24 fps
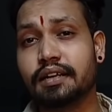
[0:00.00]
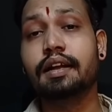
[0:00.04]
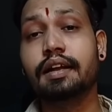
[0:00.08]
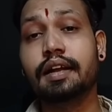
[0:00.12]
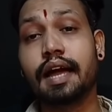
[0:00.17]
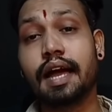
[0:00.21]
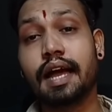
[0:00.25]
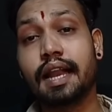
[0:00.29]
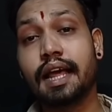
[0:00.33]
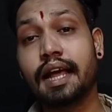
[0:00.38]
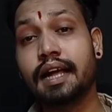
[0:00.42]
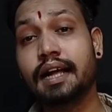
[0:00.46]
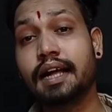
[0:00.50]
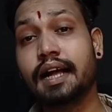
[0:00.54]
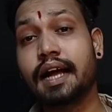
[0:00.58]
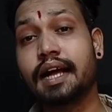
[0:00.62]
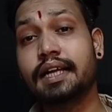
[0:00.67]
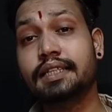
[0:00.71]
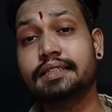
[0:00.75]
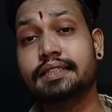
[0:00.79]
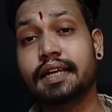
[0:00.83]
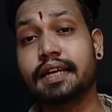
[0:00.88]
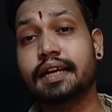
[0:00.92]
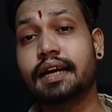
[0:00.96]
நான்லாம்
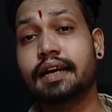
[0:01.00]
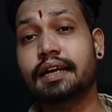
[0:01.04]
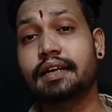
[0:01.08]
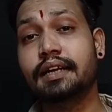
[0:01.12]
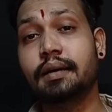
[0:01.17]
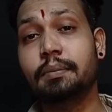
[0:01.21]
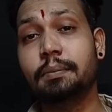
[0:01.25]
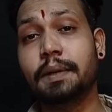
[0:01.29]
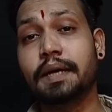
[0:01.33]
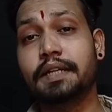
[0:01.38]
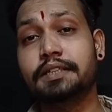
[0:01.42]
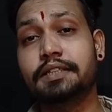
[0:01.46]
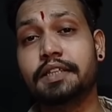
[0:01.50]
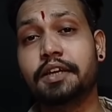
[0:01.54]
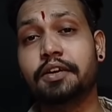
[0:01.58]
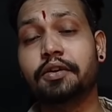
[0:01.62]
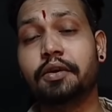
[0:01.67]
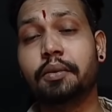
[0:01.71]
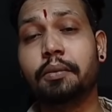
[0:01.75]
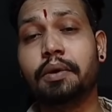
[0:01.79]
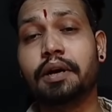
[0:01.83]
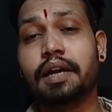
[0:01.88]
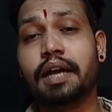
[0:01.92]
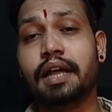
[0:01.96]
காசை கண்ணில் பார்த்து
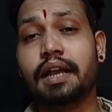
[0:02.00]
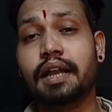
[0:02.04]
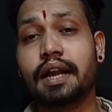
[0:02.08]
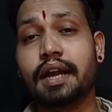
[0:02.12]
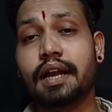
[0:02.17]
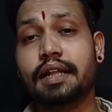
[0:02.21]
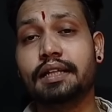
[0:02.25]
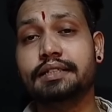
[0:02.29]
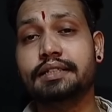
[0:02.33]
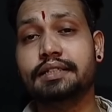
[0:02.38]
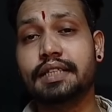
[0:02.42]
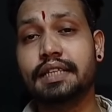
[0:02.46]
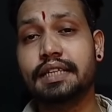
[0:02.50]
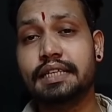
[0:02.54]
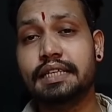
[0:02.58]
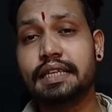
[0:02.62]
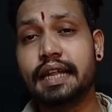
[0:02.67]
ரொம்ப நாள் ஆயிடுச்சு